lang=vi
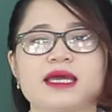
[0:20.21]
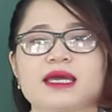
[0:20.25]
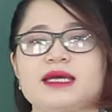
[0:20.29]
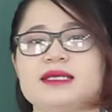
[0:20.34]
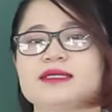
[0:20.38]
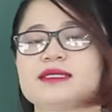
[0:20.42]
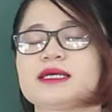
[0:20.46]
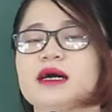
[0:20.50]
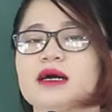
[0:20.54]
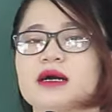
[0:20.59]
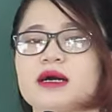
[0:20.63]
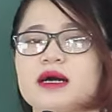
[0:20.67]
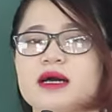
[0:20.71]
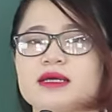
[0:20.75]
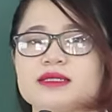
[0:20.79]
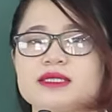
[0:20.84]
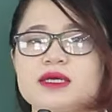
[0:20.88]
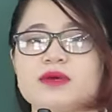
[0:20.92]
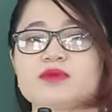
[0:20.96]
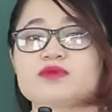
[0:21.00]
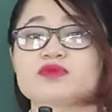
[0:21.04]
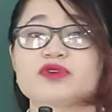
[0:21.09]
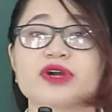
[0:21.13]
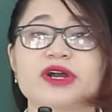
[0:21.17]
kể cả
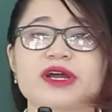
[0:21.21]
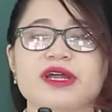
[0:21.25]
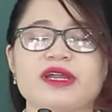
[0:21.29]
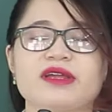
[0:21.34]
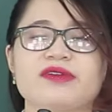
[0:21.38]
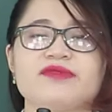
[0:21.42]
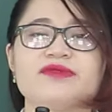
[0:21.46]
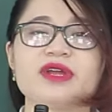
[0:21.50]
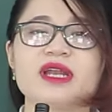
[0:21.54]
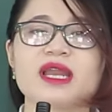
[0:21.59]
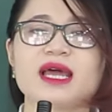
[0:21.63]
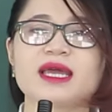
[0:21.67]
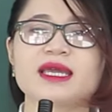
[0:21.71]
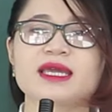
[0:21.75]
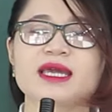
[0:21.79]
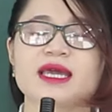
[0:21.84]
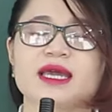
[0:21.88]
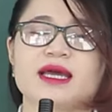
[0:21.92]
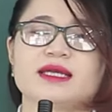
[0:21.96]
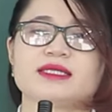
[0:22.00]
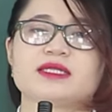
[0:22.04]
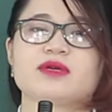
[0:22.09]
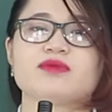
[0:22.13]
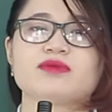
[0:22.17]
trong writing, viết lách, kể
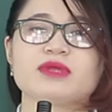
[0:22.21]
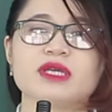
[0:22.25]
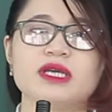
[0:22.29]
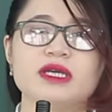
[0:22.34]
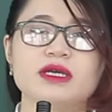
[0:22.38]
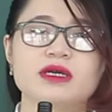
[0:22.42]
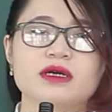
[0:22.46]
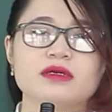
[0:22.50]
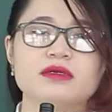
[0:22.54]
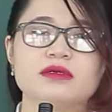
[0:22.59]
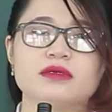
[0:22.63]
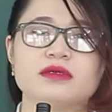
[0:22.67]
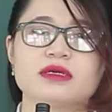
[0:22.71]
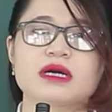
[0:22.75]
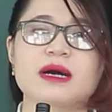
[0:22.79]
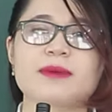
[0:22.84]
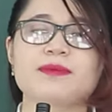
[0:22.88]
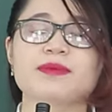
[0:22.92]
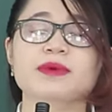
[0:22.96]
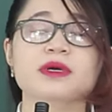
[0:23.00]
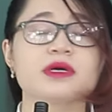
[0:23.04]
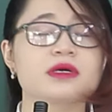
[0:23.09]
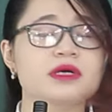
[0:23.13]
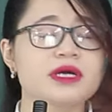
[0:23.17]
cả trong thi cử
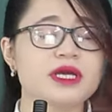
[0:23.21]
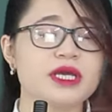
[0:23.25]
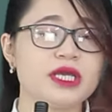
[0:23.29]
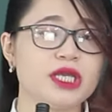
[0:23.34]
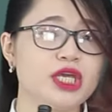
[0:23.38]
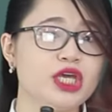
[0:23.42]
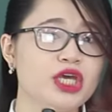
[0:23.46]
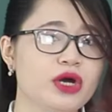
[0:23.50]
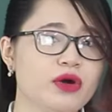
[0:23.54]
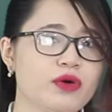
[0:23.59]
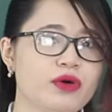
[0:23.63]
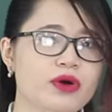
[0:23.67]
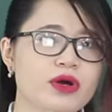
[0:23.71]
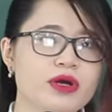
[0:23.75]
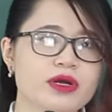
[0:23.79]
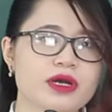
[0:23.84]
gặp cực kỳ nhiều.